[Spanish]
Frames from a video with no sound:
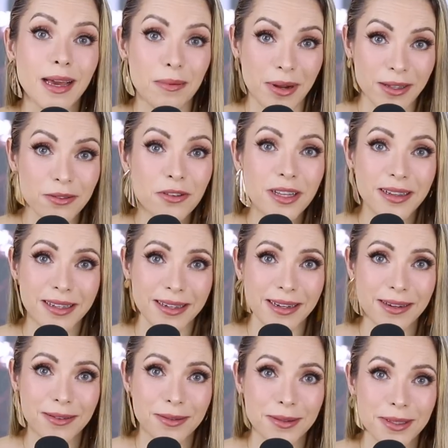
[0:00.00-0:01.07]
Y hablando del
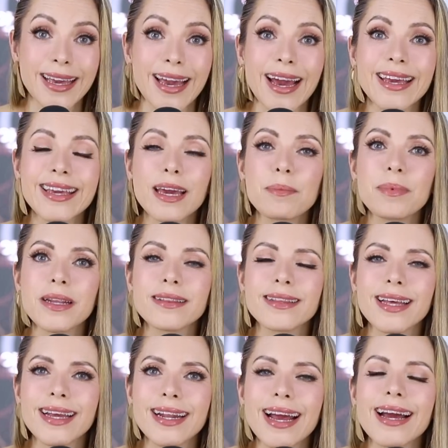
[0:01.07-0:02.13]
dinero, que hay que
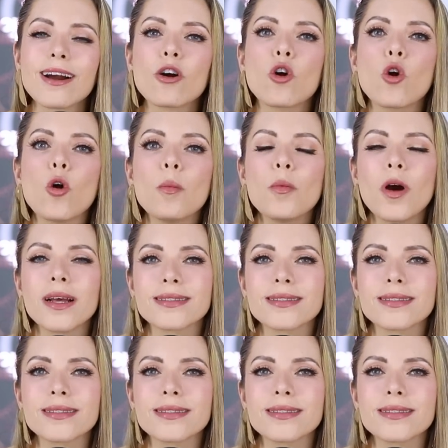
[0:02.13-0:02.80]
aprender cómo